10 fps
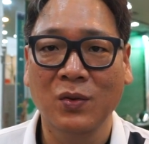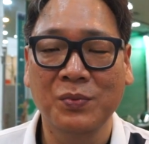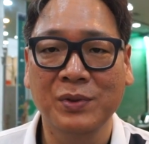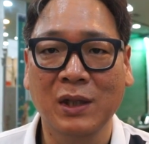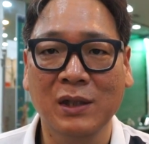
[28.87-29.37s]

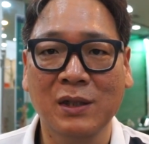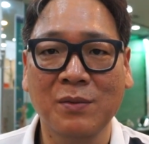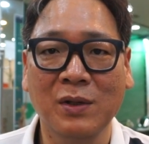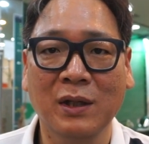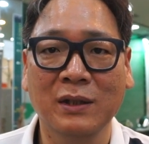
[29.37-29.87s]
골프장에
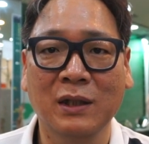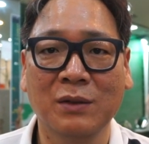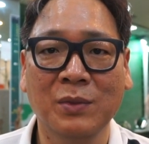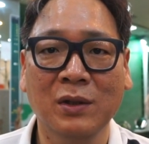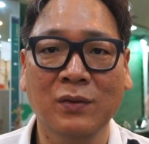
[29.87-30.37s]
새벽에 가지
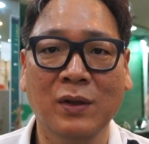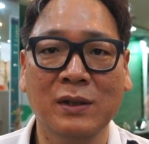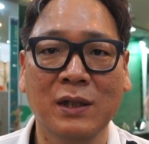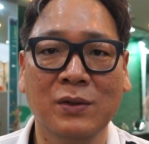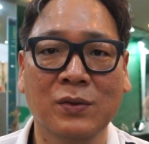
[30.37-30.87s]
않으면
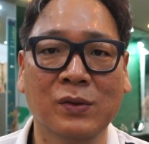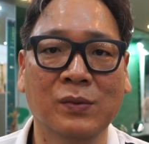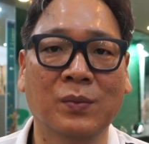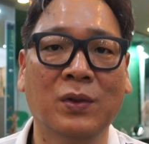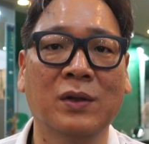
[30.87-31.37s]
굉장히 조금